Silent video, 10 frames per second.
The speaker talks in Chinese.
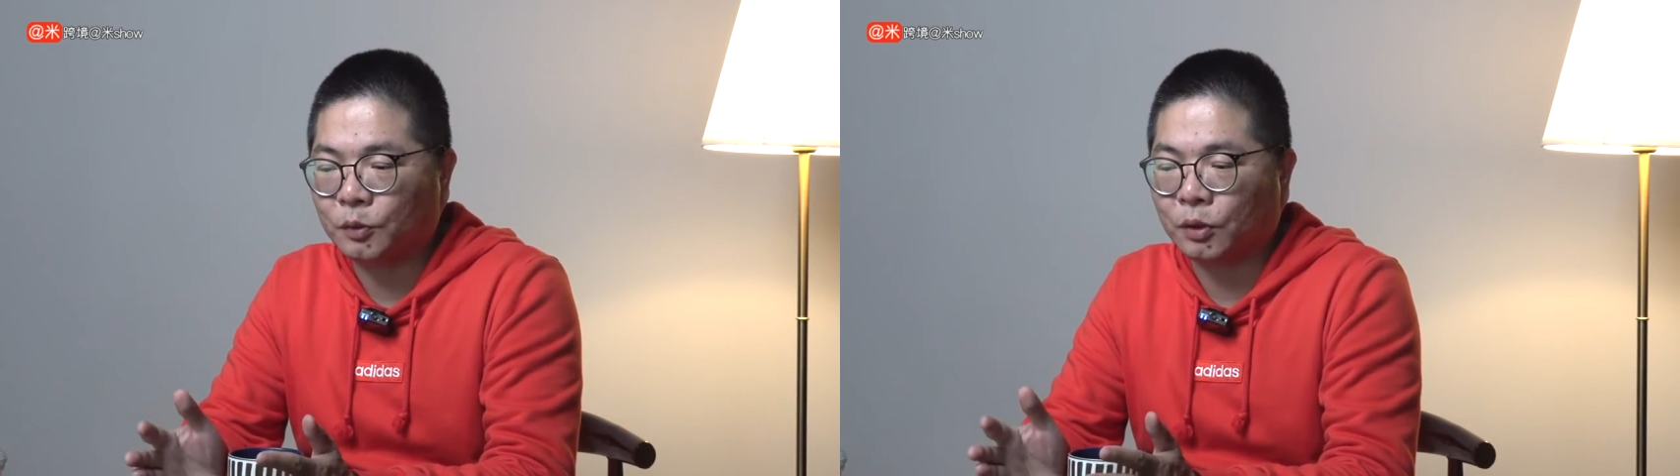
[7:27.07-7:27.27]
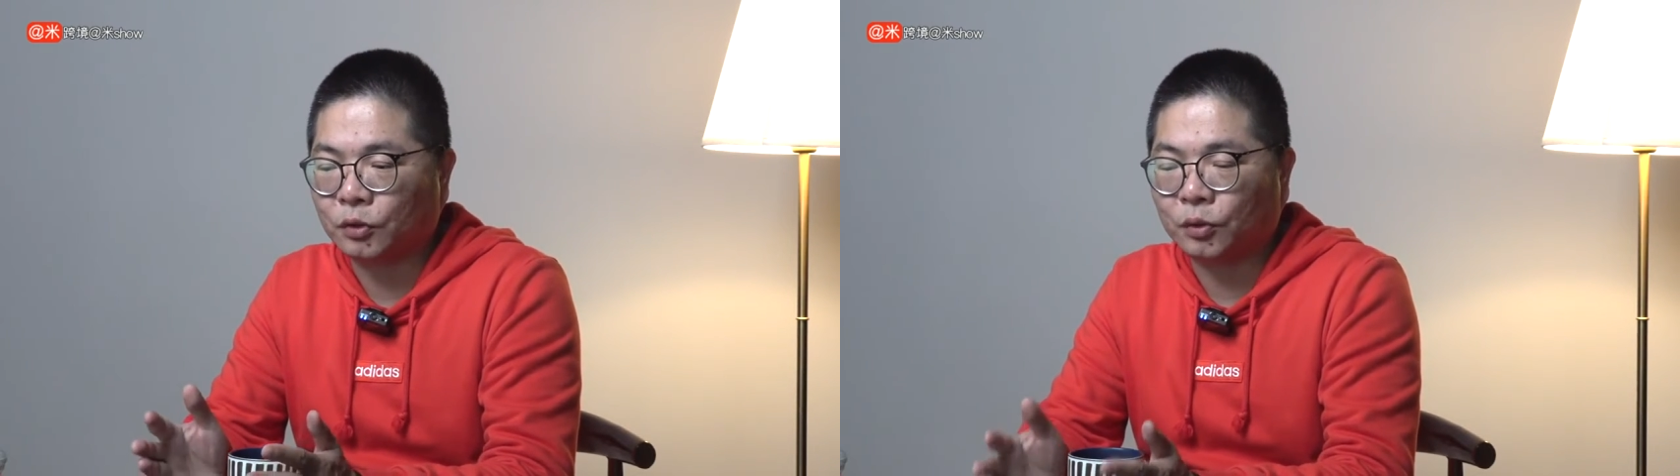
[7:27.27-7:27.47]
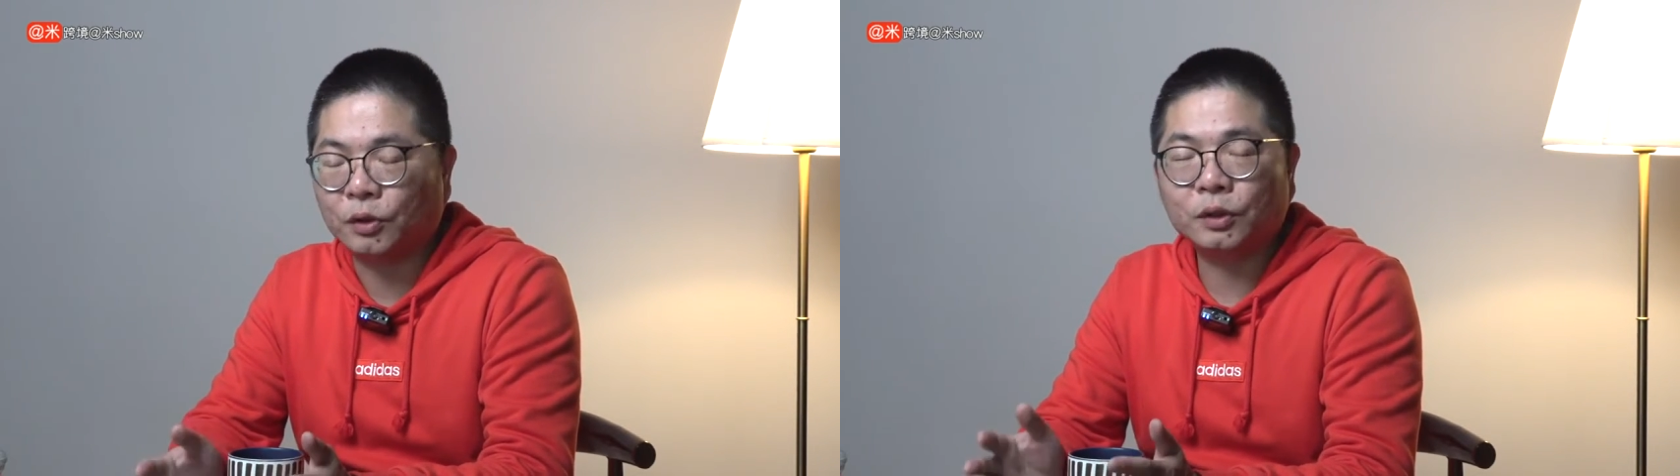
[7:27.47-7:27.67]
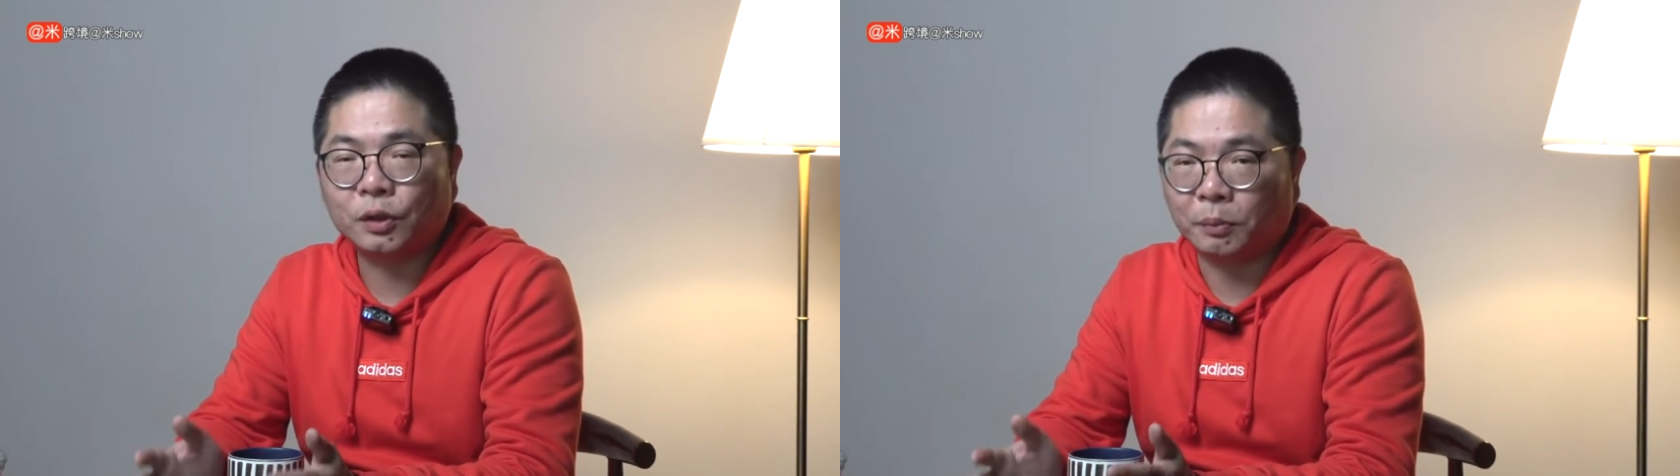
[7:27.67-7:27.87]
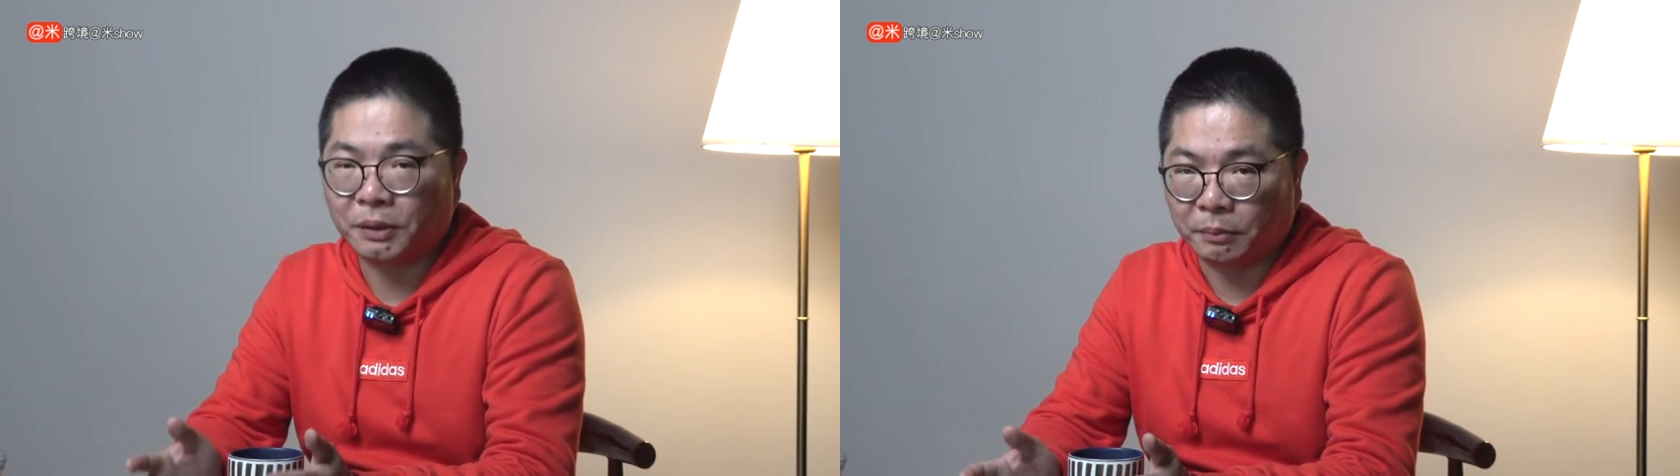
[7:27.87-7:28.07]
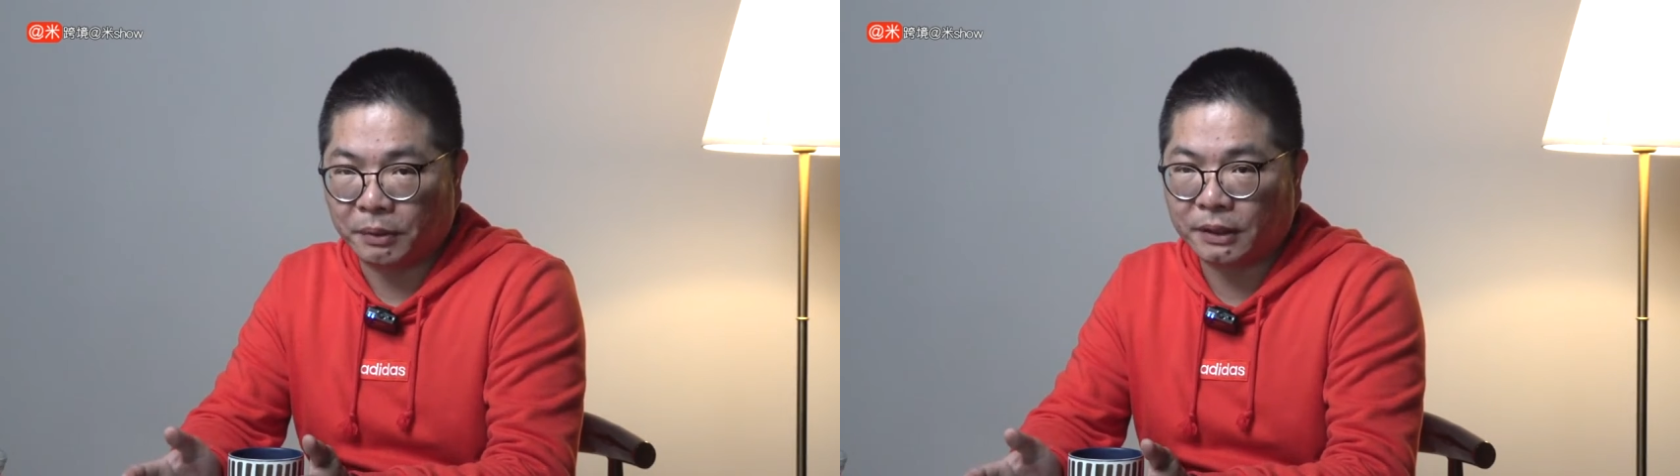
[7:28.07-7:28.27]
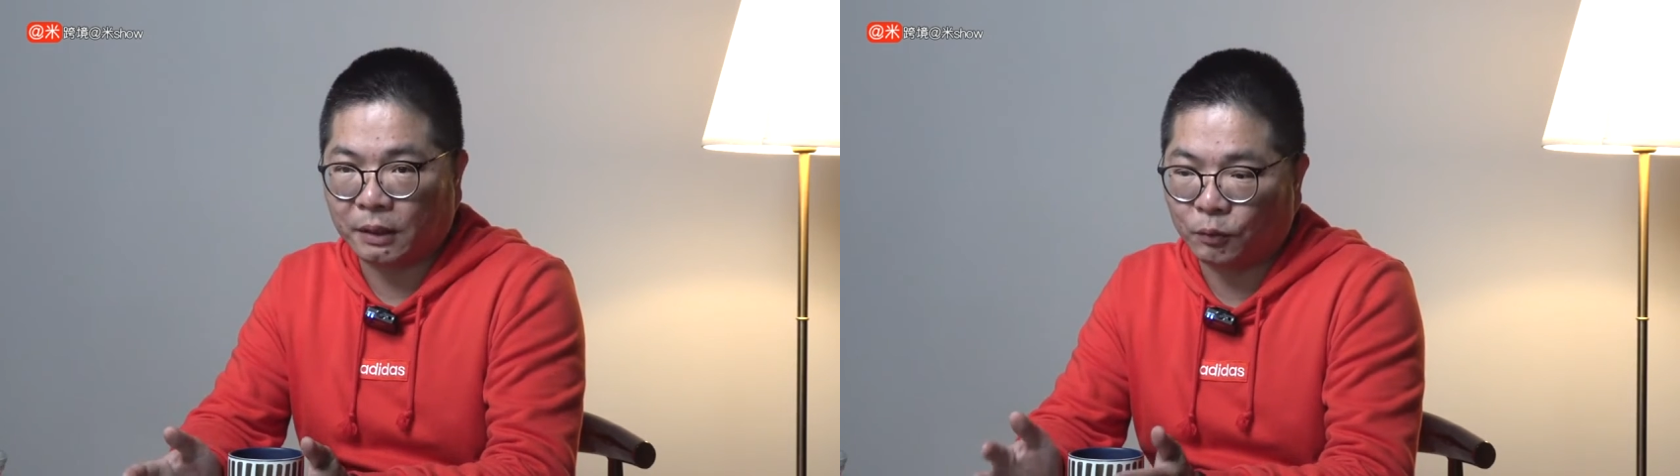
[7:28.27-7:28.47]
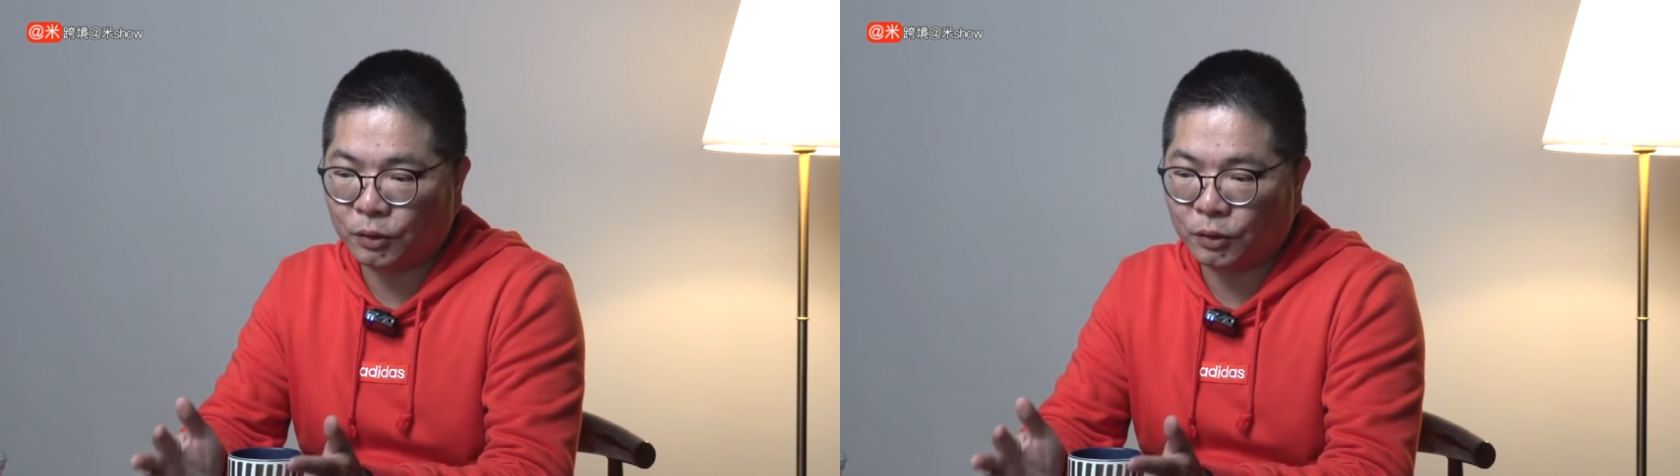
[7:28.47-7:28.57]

做所有品牌站，